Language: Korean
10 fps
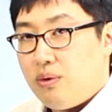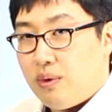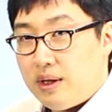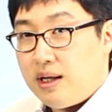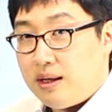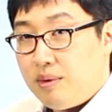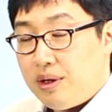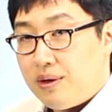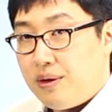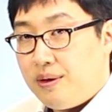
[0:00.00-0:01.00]

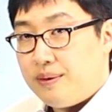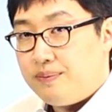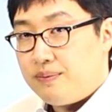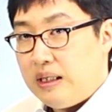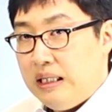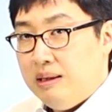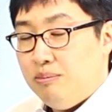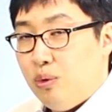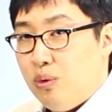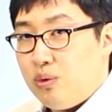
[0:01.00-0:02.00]
왜냐하면요
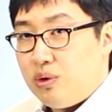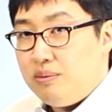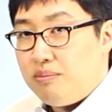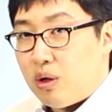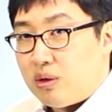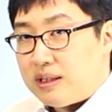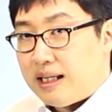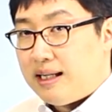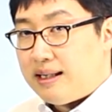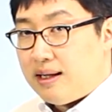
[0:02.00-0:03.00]
모든
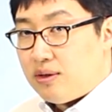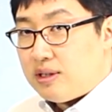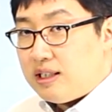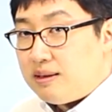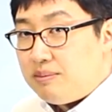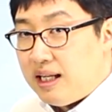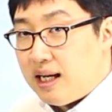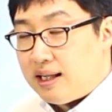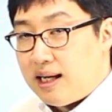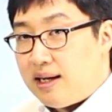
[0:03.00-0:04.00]
명사에 대해서 지금
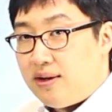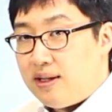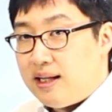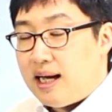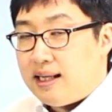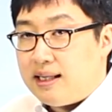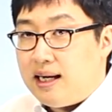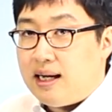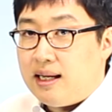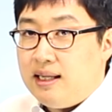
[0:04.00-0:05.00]
이야기하려는 게
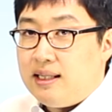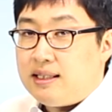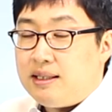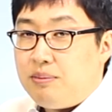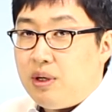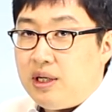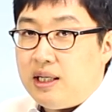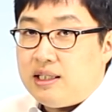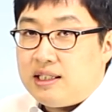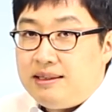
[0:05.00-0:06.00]
아니라 특별히
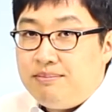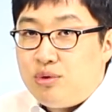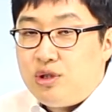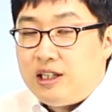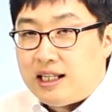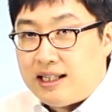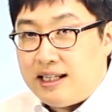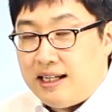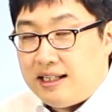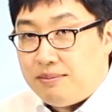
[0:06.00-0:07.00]
이 신분을
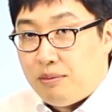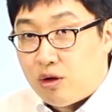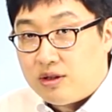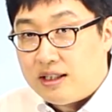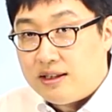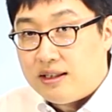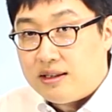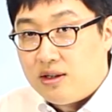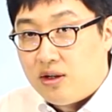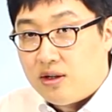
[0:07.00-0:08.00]
나타내는 명사들
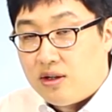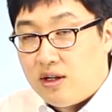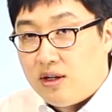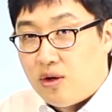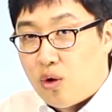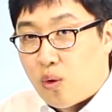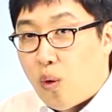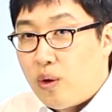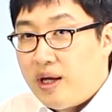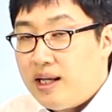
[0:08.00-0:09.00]
있죠 어,
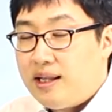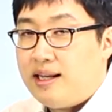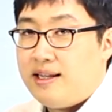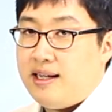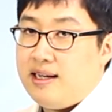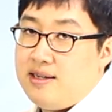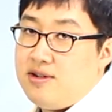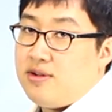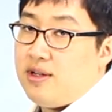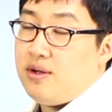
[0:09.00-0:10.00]
거기에 대한 얘기를
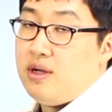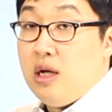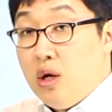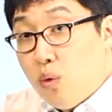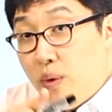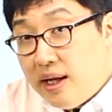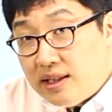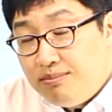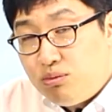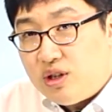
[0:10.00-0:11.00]
하려고 그래요 왜
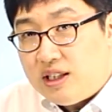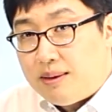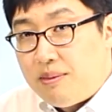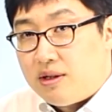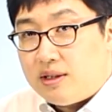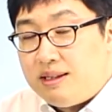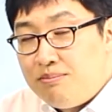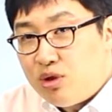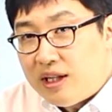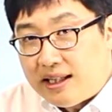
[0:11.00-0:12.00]
신분이냐면
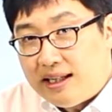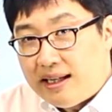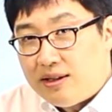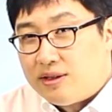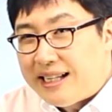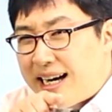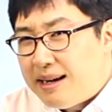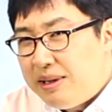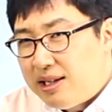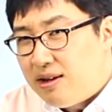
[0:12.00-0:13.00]
신분 나타내는 건
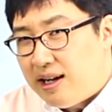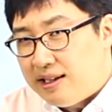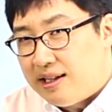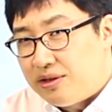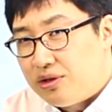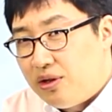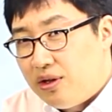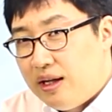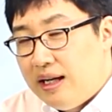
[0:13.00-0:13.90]
사람일 거 아니야 그죠?